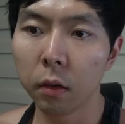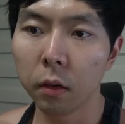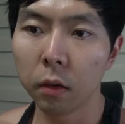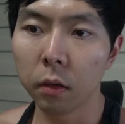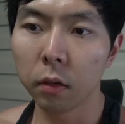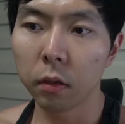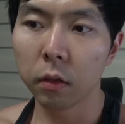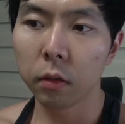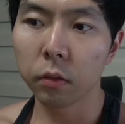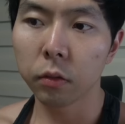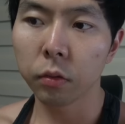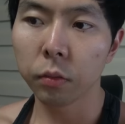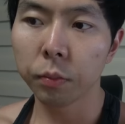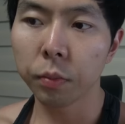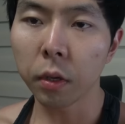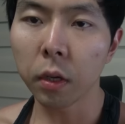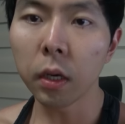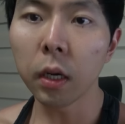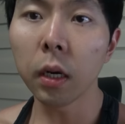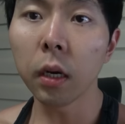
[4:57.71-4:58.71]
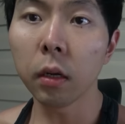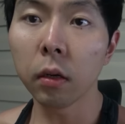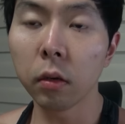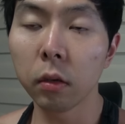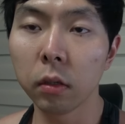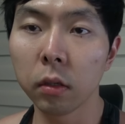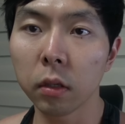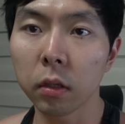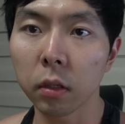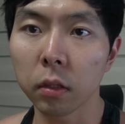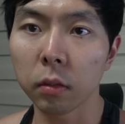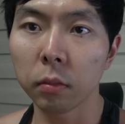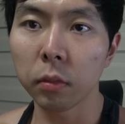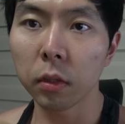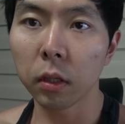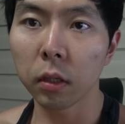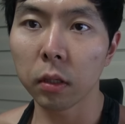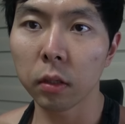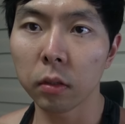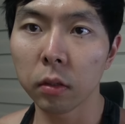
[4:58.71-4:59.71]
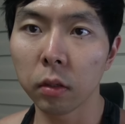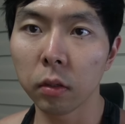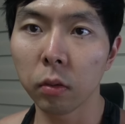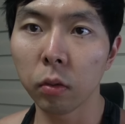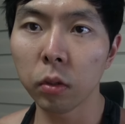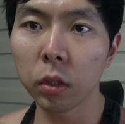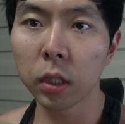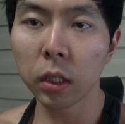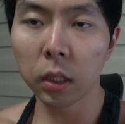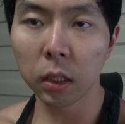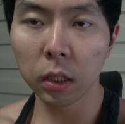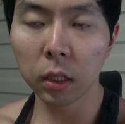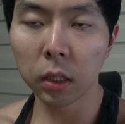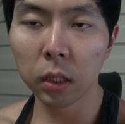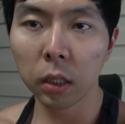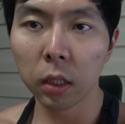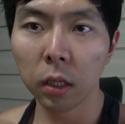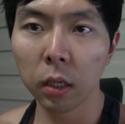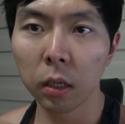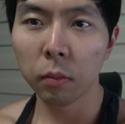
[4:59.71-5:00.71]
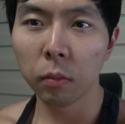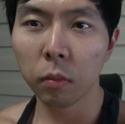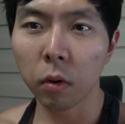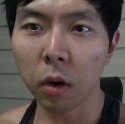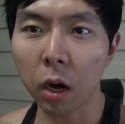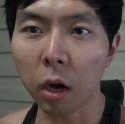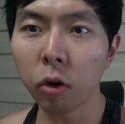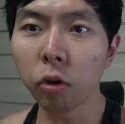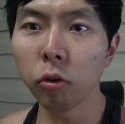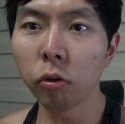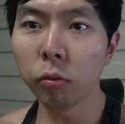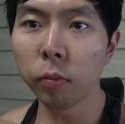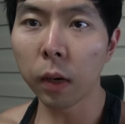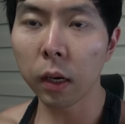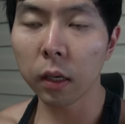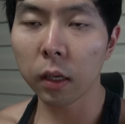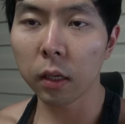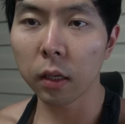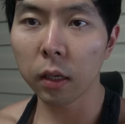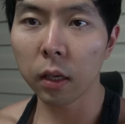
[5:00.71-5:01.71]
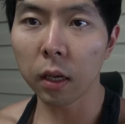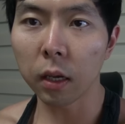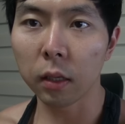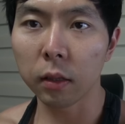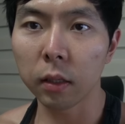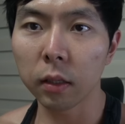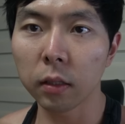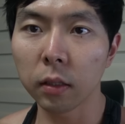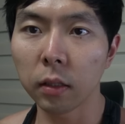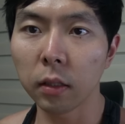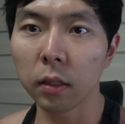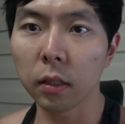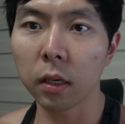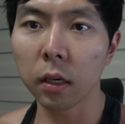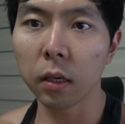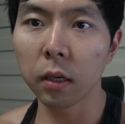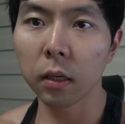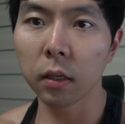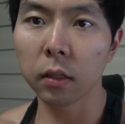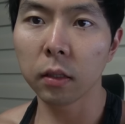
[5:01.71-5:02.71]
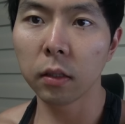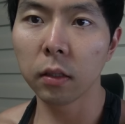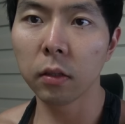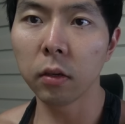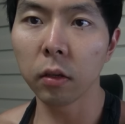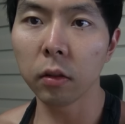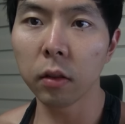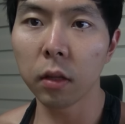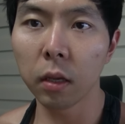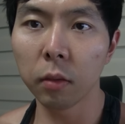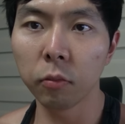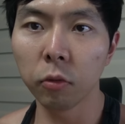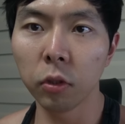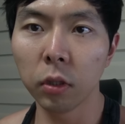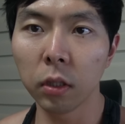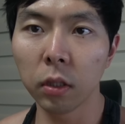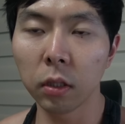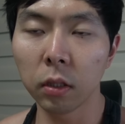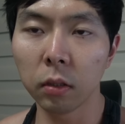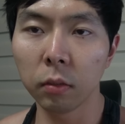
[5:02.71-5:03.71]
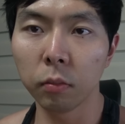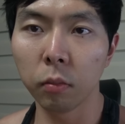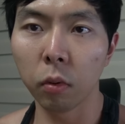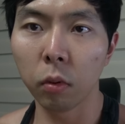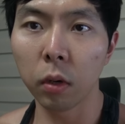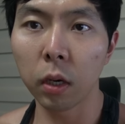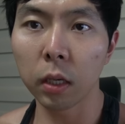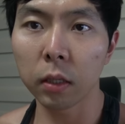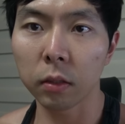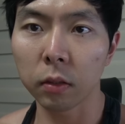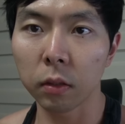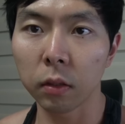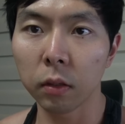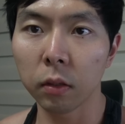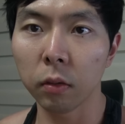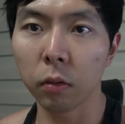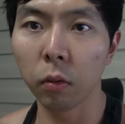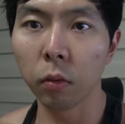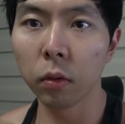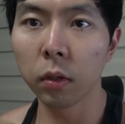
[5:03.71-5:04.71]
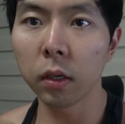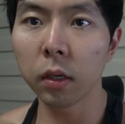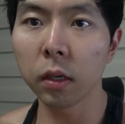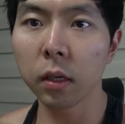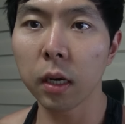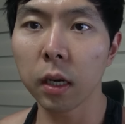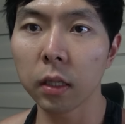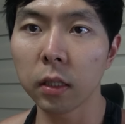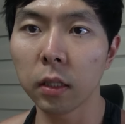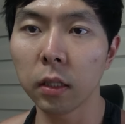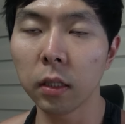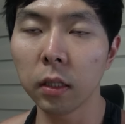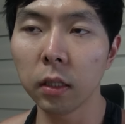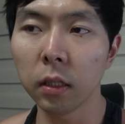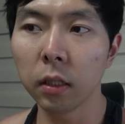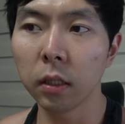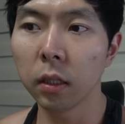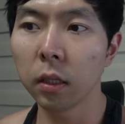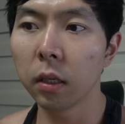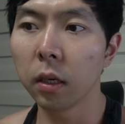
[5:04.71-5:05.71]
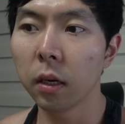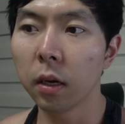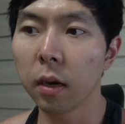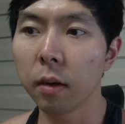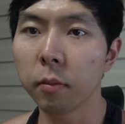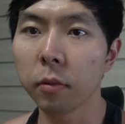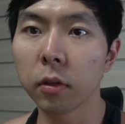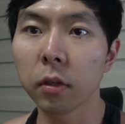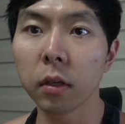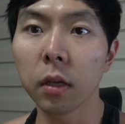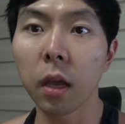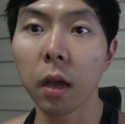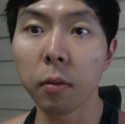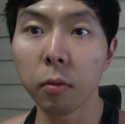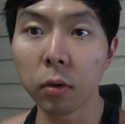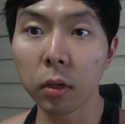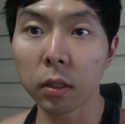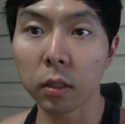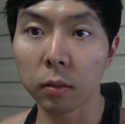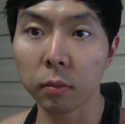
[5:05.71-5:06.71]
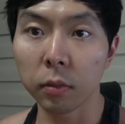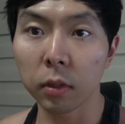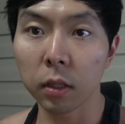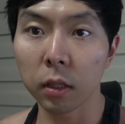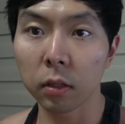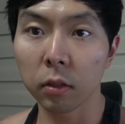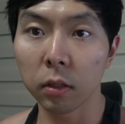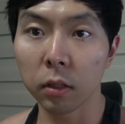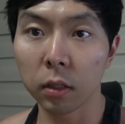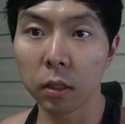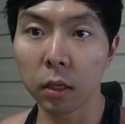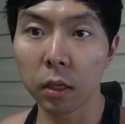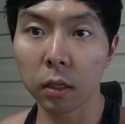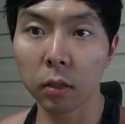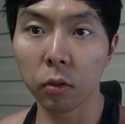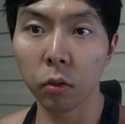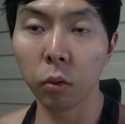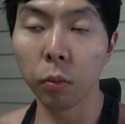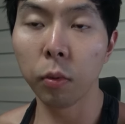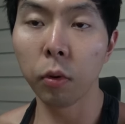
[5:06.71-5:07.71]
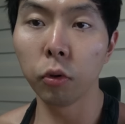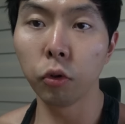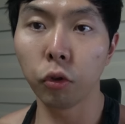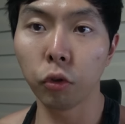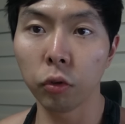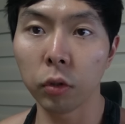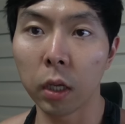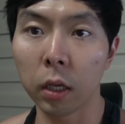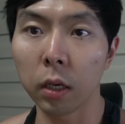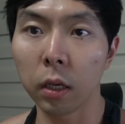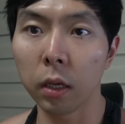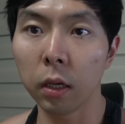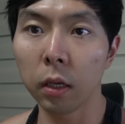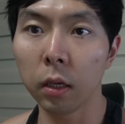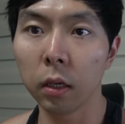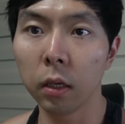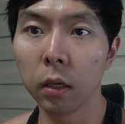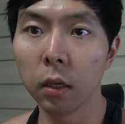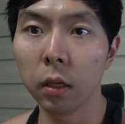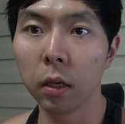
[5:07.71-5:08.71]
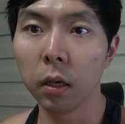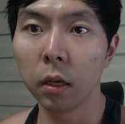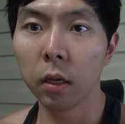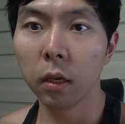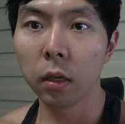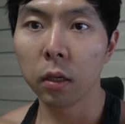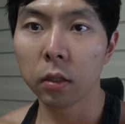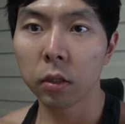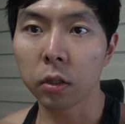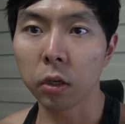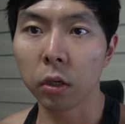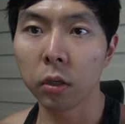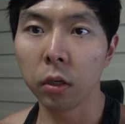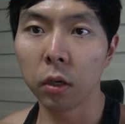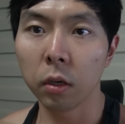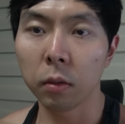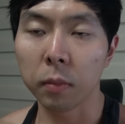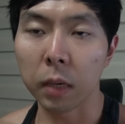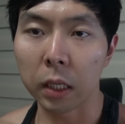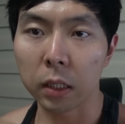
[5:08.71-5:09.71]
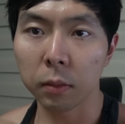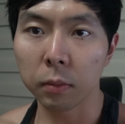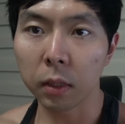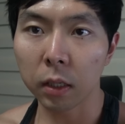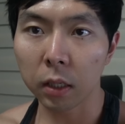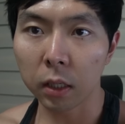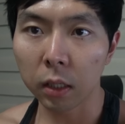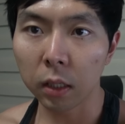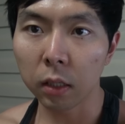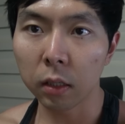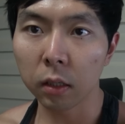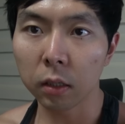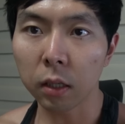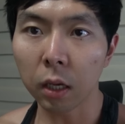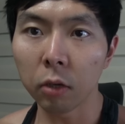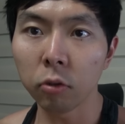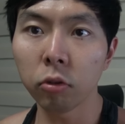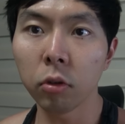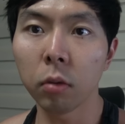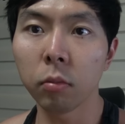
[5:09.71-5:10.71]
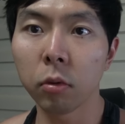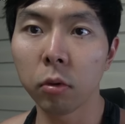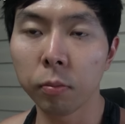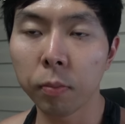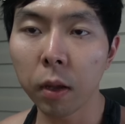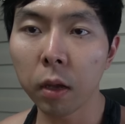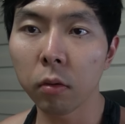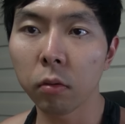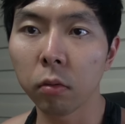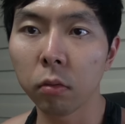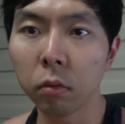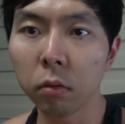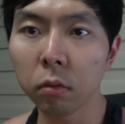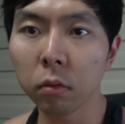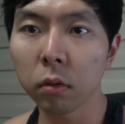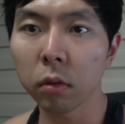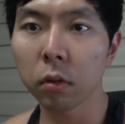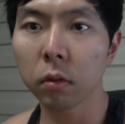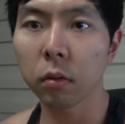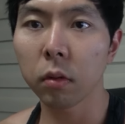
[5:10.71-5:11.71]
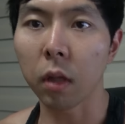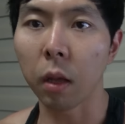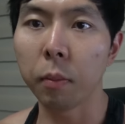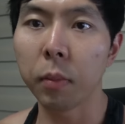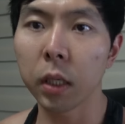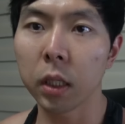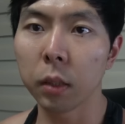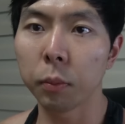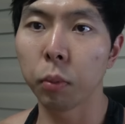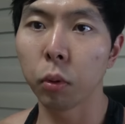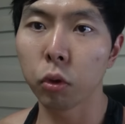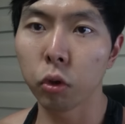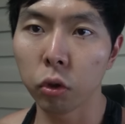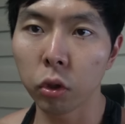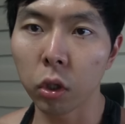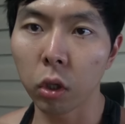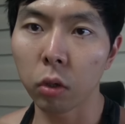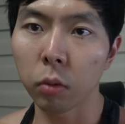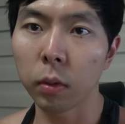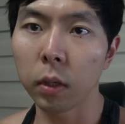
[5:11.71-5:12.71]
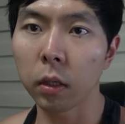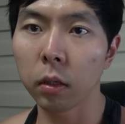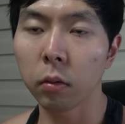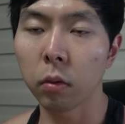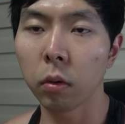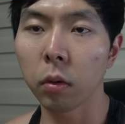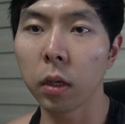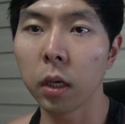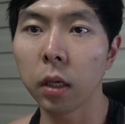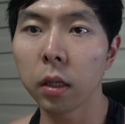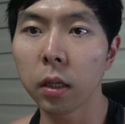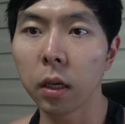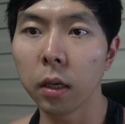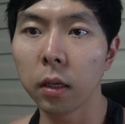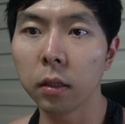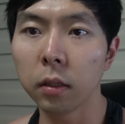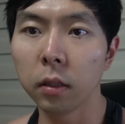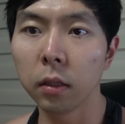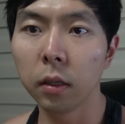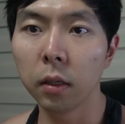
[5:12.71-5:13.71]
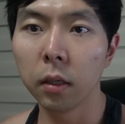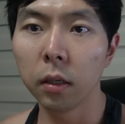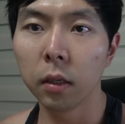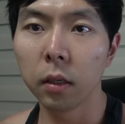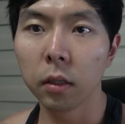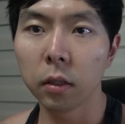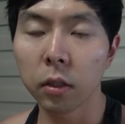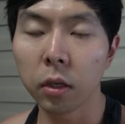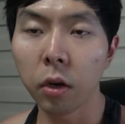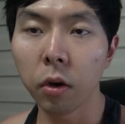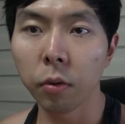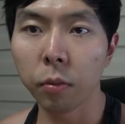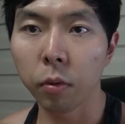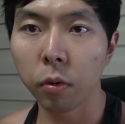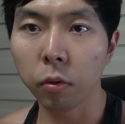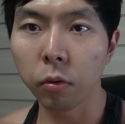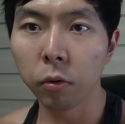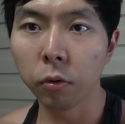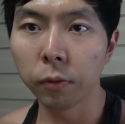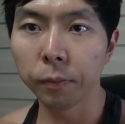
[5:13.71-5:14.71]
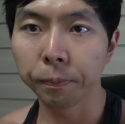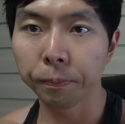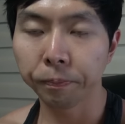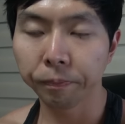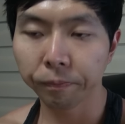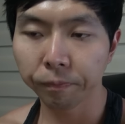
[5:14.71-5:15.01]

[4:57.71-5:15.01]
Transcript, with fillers: 어, 좀 편안한 걸 느꼈습니다. 그래서 혹시 뭐 하루밖에 안 됐으니까 그것 때문인지는 몰라서 오늘까지 한번 그렇게 해보겠습니다. 이제 한 요번 주 내내 저녁 마지막 끼니를 탄수화물을 빼고 단백질 보충제로만 그렇게 일단 채워보고